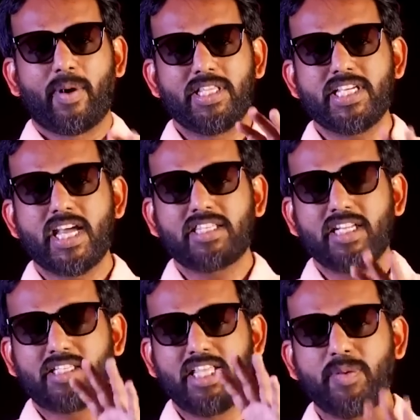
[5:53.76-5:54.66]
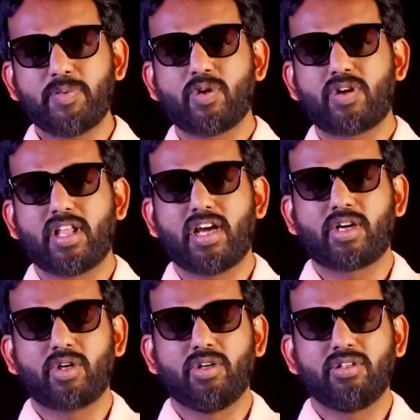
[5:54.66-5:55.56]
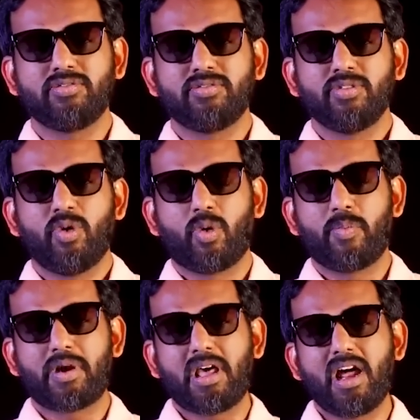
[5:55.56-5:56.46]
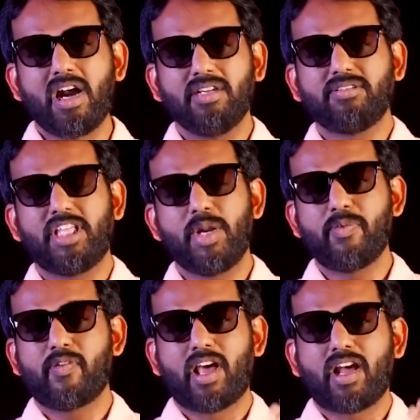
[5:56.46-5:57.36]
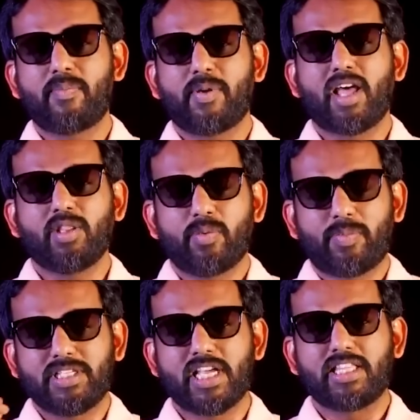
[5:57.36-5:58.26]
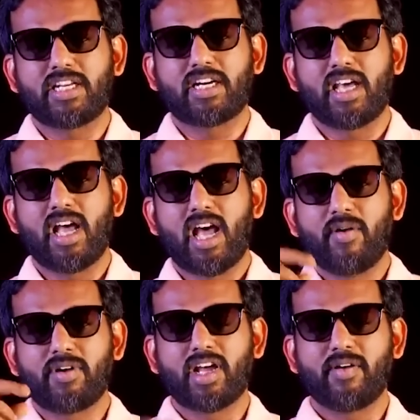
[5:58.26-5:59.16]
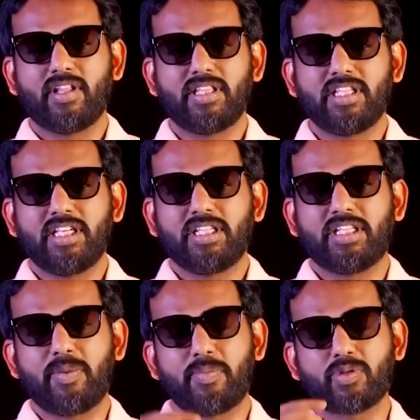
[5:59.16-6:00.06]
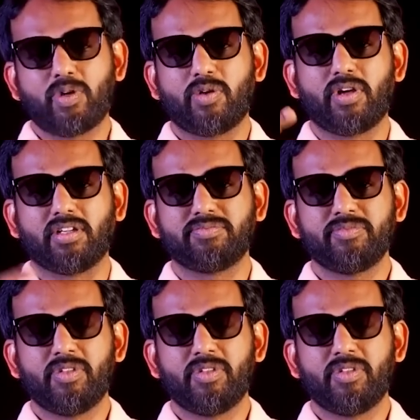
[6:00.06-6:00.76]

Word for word: பஞ்சாயத்தில் தீர்ப்பு சொல்கிறதாகட்டும் ரொம்ப நாள் தீர்ப்பு வழங்கப்படாத ஒரு பஞ்சாயத்து இருக்குன்னா அவர் அங்கே வந்து தீர்ப்பை சொல்லிடுவார்